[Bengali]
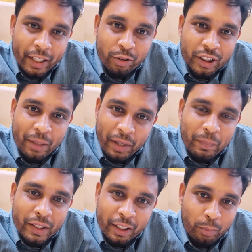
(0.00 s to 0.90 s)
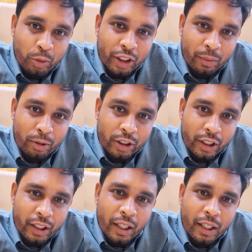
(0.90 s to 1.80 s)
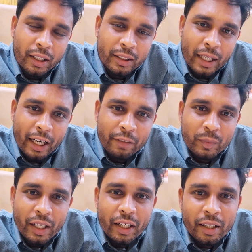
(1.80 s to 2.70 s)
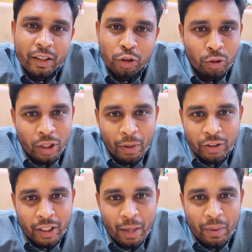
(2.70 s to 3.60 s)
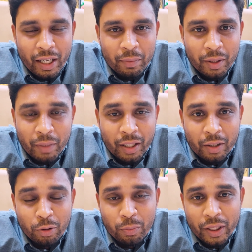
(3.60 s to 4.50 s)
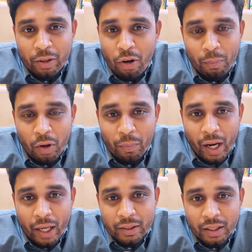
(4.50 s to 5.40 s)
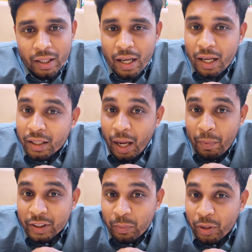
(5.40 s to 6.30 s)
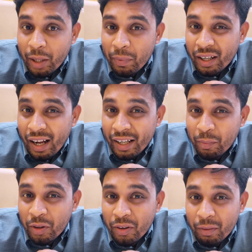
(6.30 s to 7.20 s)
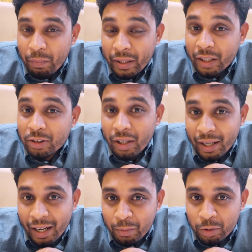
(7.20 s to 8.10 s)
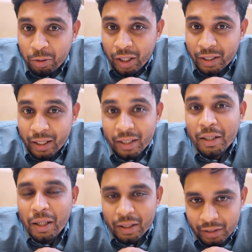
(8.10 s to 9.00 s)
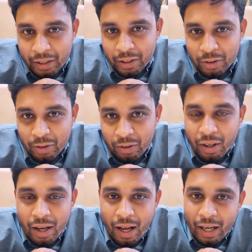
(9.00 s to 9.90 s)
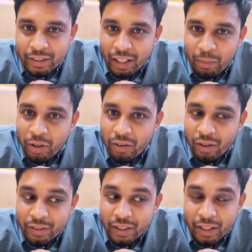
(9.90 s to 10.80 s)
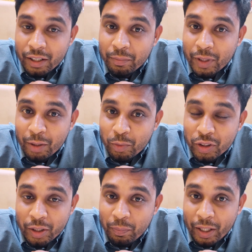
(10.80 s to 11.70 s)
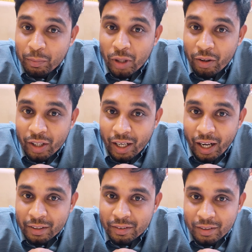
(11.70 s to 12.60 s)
মানে হচ্ছে আমি আপনাদেরকে বুঝিয়ে বলছি যারা ইফতারে শুকনো মানুষের খাবার খাইবেন মানে খুবই কম কম খান নামাজটা বইরে আবার খাইয়া মনে করেন পেটটা সরাই খাটের মধ্যে হইয়া থাকেন তাদের জন্য আর যারা মনে করেন যে ইফতারের মধ্যে পেট মোটা করে খান